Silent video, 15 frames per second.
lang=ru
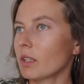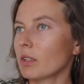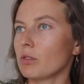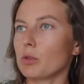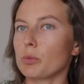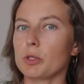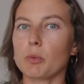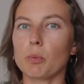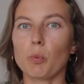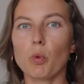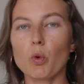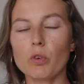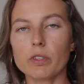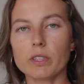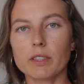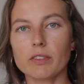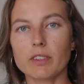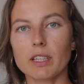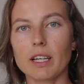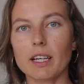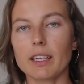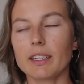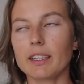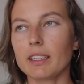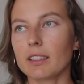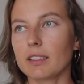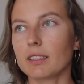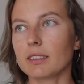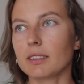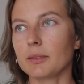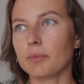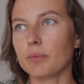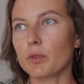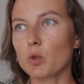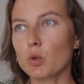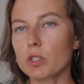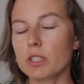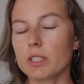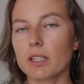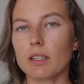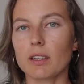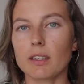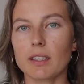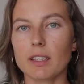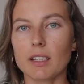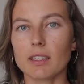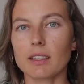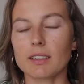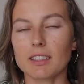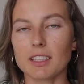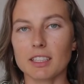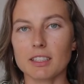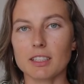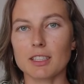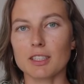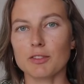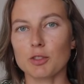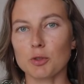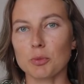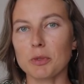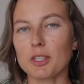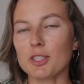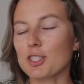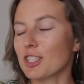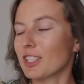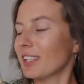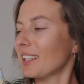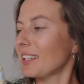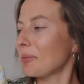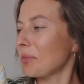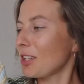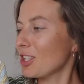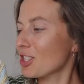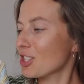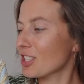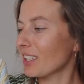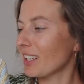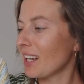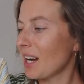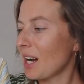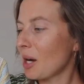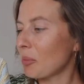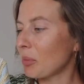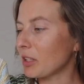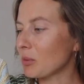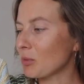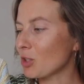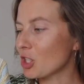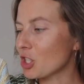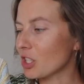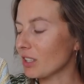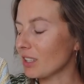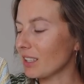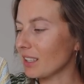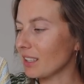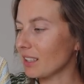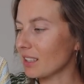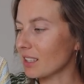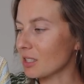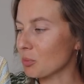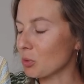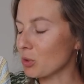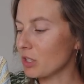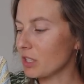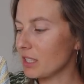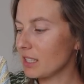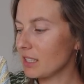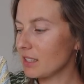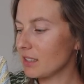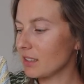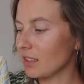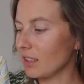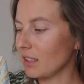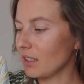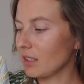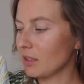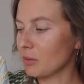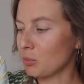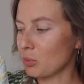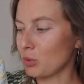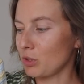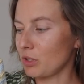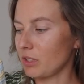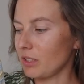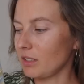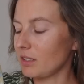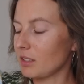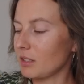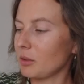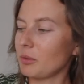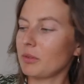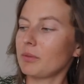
В общем, поводов для их э, носки я находила все меньше и меньше, поэтому решила их распустить и пустить